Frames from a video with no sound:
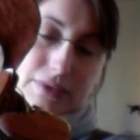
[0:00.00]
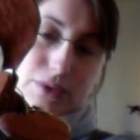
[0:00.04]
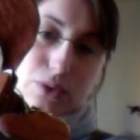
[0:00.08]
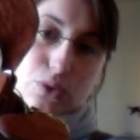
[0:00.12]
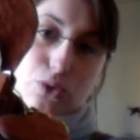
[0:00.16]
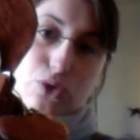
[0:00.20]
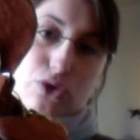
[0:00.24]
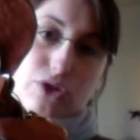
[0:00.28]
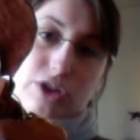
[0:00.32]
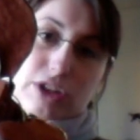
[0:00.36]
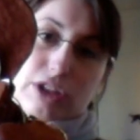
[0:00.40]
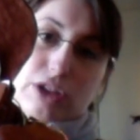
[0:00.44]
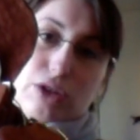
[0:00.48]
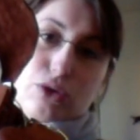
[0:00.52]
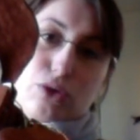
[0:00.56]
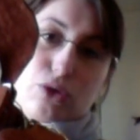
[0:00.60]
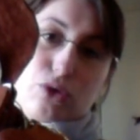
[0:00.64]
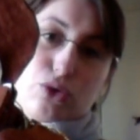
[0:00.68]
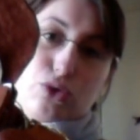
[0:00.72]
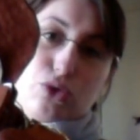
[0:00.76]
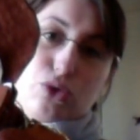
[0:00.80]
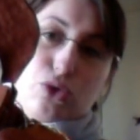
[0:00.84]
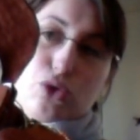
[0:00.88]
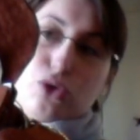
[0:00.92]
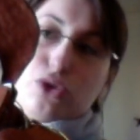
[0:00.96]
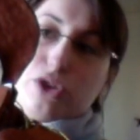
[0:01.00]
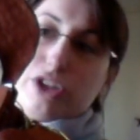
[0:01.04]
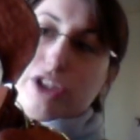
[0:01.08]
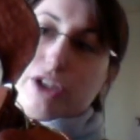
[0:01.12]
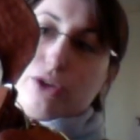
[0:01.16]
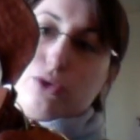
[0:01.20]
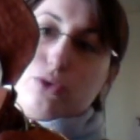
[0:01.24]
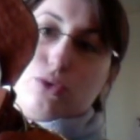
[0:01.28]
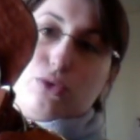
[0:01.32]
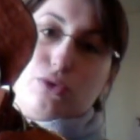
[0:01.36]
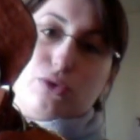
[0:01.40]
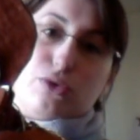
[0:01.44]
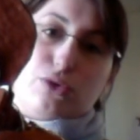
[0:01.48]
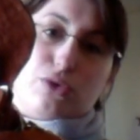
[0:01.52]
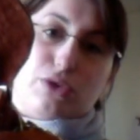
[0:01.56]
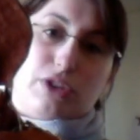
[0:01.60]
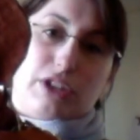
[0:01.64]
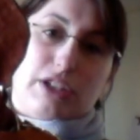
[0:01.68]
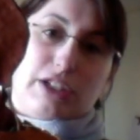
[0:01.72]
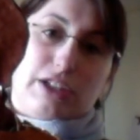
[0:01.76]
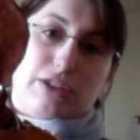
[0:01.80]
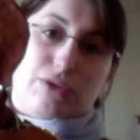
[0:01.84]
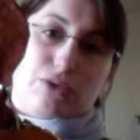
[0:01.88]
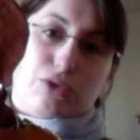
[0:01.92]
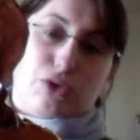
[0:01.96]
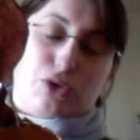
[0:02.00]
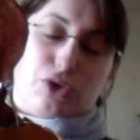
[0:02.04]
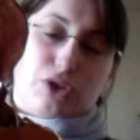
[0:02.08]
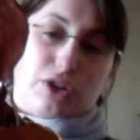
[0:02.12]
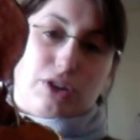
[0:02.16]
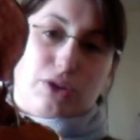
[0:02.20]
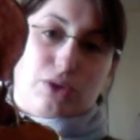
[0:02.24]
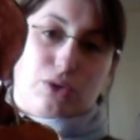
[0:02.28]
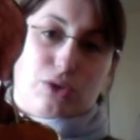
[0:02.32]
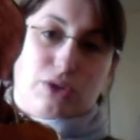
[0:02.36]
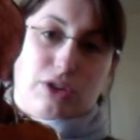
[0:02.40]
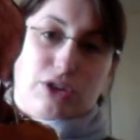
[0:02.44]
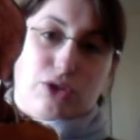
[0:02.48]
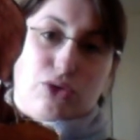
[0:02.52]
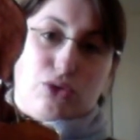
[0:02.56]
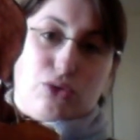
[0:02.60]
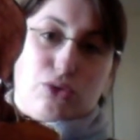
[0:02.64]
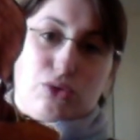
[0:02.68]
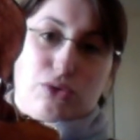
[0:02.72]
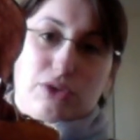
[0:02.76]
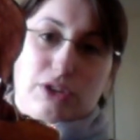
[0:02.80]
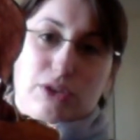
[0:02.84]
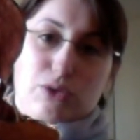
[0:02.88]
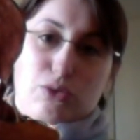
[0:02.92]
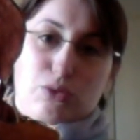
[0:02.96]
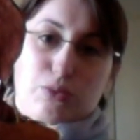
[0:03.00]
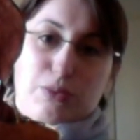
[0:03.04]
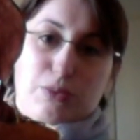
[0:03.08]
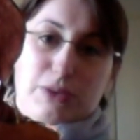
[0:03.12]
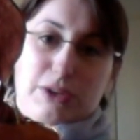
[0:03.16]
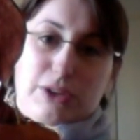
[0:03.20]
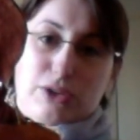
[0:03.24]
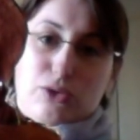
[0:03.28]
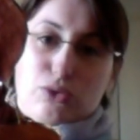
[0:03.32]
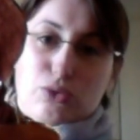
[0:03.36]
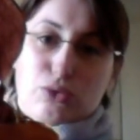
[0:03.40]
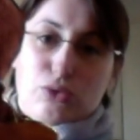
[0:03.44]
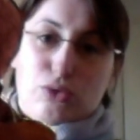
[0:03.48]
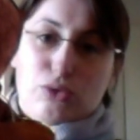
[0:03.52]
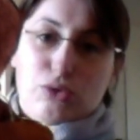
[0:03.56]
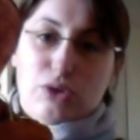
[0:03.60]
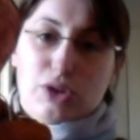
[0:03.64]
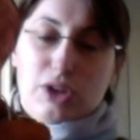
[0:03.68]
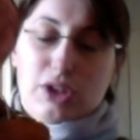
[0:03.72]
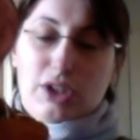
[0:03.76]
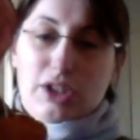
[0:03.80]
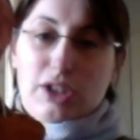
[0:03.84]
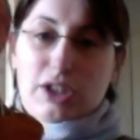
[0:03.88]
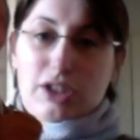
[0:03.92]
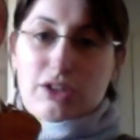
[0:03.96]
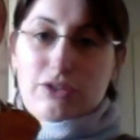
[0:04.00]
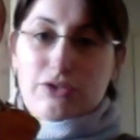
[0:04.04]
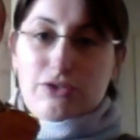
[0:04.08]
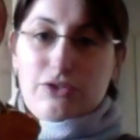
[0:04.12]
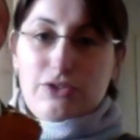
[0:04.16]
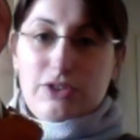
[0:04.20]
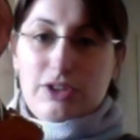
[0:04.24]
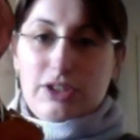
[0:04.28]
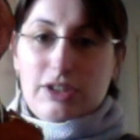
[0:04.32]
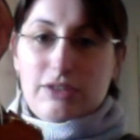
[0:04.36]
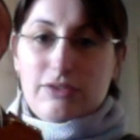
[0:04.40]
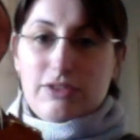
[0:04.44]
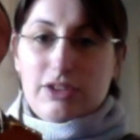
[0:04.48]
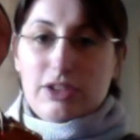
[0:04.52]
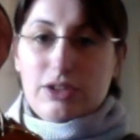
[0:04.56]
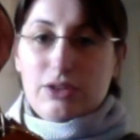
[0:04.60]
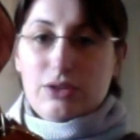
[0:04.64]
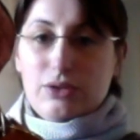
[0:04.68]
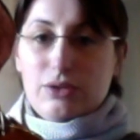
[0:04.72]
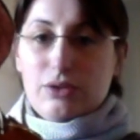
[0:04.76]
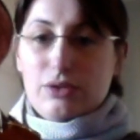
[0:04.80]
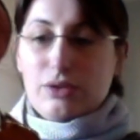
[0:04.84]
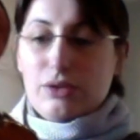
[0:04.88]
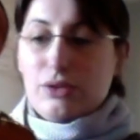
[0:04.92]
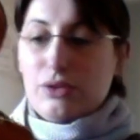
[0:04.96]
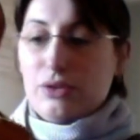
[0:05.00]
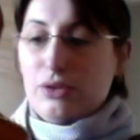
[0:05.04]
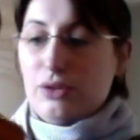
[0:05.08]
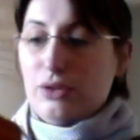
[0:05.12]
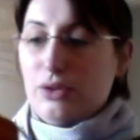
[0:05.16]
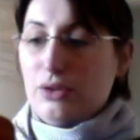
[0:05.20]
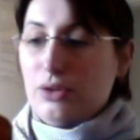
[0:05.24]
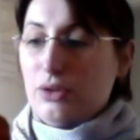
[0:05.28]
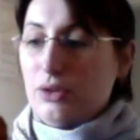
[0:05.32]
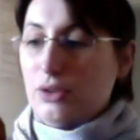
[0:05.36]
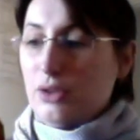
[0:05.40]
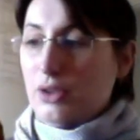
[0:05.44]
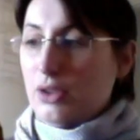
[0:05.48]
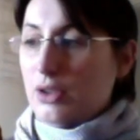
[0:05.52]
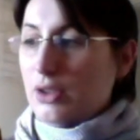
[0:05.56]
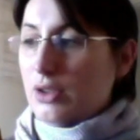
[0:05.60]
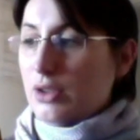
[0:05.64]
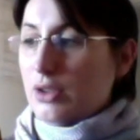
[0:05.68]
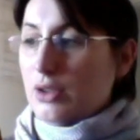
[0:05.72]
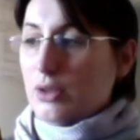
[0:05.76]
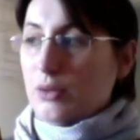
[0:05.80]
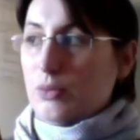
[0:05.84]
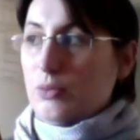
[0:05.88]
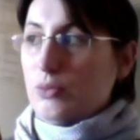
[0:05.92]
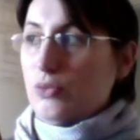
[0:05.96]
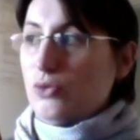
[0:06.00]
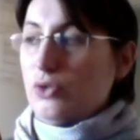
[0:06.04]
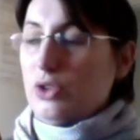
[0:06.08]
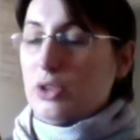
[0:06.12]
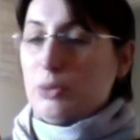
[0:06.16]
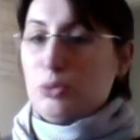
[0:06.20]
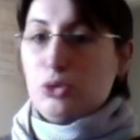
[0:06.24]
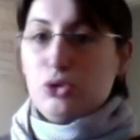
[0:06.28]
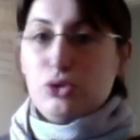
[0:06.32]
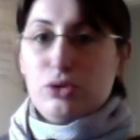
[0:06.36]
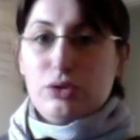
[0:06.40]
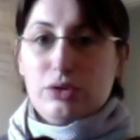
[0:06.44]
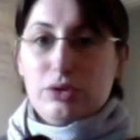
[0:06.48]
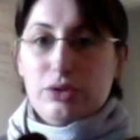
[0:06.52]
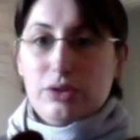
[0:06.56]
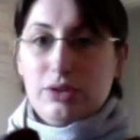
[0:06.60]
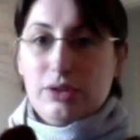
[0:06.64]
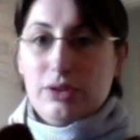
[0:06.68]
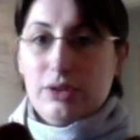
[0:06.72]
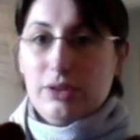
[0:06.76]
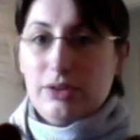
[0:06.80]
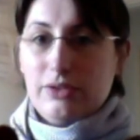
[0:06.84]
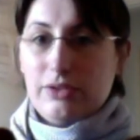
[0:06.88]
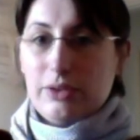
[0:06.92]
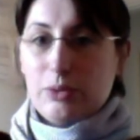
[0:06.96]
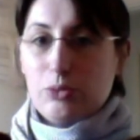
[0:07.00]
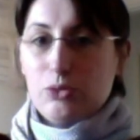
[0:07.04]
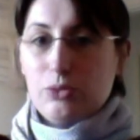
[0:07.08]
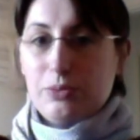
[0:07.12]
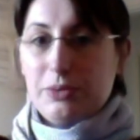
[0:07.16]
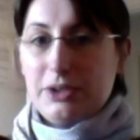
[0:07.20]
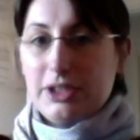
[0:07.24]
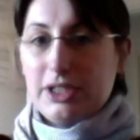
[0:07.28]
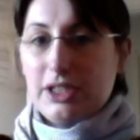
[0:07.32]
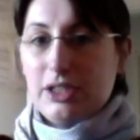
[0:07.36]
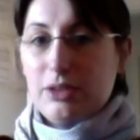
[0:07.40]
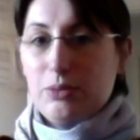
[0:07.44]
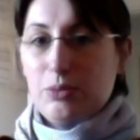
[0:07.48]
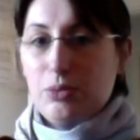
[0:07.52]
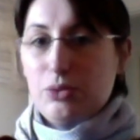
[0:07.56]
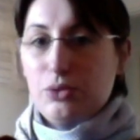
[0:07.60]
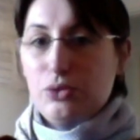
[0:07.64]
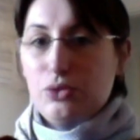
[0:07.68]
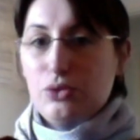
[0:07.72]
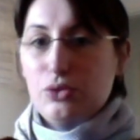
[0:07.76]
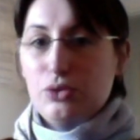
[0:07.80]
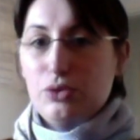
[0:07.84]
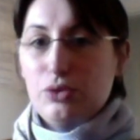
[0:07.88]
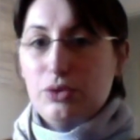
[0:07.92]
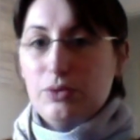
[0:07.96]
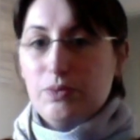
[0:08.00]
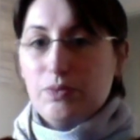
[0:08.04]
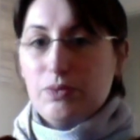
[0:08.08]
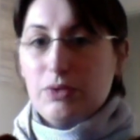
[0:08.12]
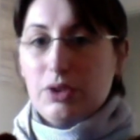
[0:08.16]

Donc c'est euh, du gros carton, de la laine feutrée collée dessus, découpée et tout, fait avec euh, mon abo, enfin mon pirate plutôt.